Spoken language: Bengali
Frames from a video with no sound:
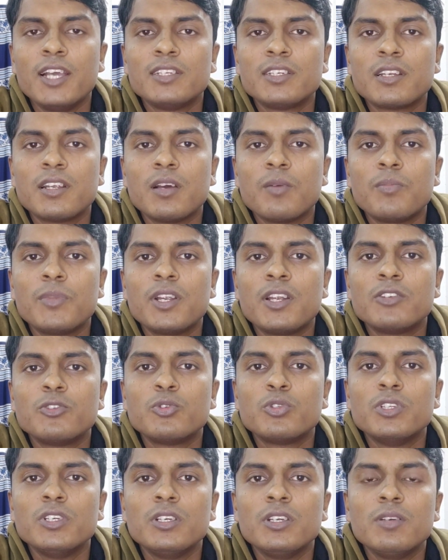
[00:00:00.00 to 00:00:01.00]
এছাড়া আপনার
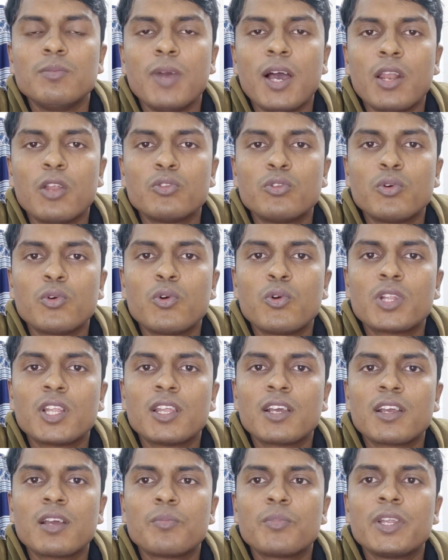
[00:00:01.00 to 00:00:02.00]
যদি ভালো দক্ষতা
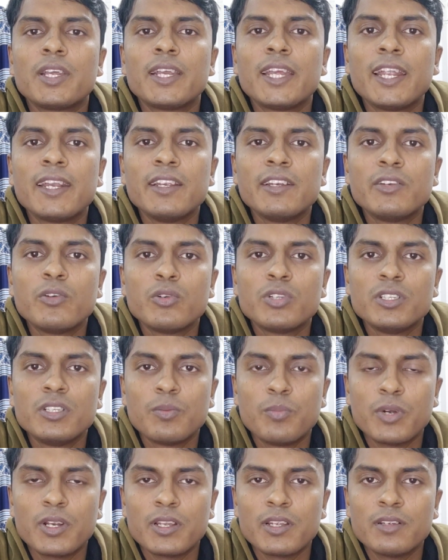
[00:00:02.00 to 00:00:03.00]
থাকে আপনি ক্রেডিটও
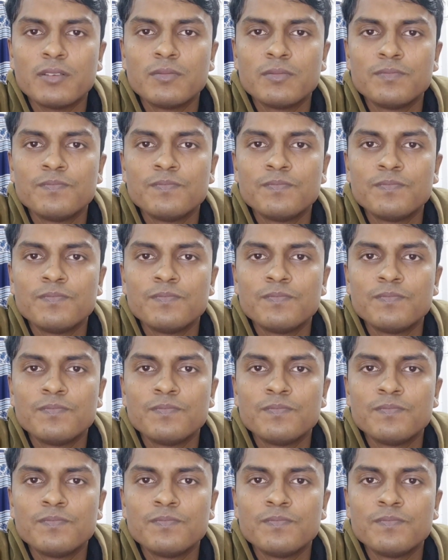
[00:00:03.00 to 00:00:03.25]
দিতে পারে